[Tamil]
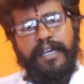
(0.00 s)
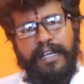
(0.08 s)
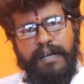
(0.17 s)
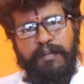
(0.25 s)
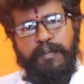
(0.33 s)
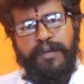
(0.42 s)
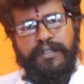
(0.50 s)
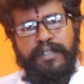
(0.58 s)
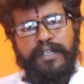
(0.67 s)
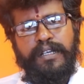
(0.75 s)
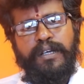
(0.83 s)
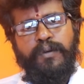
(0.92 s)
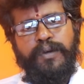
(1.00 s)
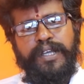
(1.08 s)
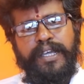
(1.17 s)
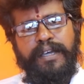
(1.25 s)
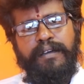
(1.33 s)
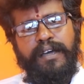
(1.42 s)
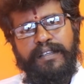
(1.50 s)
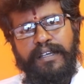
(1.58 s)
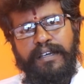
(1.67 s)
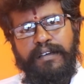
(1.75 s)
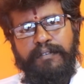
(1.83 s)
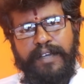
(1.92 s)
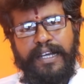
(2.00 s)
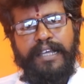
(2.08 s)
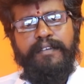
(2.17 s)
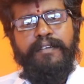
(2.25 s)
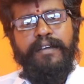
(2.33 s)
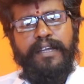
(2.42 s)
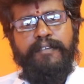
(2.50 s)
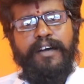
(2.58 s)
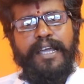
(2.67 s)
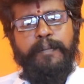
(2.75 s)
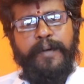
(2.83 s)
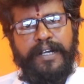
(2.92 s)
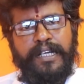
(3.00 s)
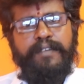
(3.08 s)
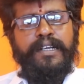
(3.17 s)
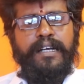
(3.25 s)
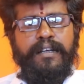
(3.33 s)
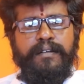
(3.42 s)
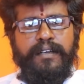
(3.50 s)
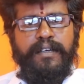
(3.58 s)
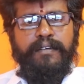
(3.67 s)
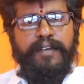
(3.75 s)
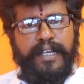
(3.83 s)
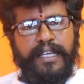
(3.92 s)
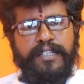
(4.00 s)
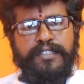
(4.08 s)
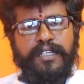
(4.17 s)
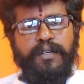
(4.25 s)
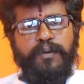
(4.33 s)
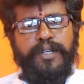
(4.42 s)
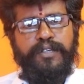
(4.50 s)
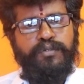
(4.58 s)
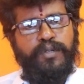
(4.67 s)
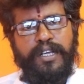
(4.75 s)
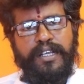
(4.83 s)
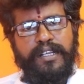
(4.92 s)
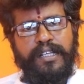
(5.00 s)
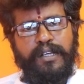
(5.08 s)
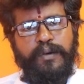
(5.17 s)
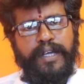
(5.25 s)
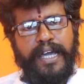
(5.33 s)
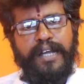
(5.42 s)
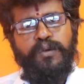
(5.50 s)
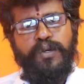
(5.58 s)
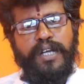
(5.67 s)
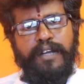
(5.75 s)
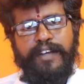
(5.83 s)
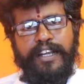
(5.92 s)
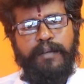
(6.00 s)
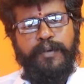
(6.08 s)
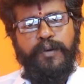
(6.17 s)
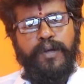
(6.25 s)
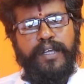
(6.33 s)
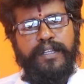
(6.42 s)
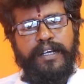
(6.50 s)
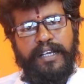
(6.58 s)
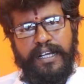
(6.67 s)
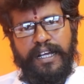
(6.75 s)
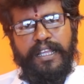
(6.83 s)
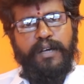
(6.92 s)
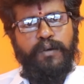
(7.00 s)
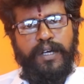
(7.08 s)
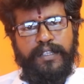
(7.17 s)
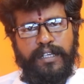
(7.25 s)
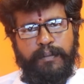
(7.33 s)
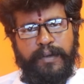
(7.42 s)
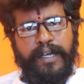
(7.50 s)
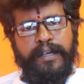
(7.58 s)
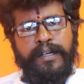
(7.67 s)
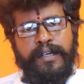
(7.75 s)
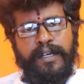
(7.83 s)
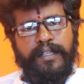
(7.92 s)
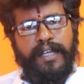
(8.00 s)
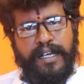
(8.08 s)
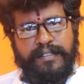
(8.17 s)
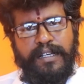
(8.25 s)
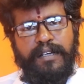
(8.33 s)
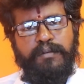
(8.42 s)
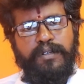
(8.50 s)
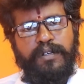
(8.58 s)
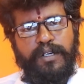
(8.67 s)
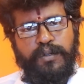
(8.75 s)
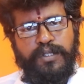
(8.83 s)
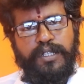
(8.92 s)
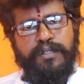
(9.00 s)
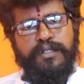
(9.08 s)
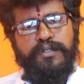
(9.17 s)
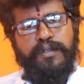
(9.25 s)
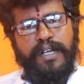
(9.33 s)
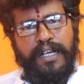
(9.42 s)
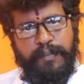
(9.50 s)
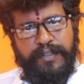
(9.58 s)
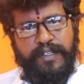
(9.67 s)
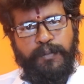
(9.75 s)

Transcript: கிராமப்புறத்தில் இருக்கக்கூடிய அந்த வேலை வாய்ப்பற்றவர்கள் வேலைக்கு செல்லக்கூடிய சூழல் இருக்கிறவங்க யாரும் நூறு நாள் வேலையில் போய் உட்காந்துக்கிட்டு நான் இங்கே தான் உட்காந்துருப்பேன் இந்த அரசாங்கம் கொடுக்குற நூற்றி இருபத்தஞ்சு ரூபா இல்லை இப்போ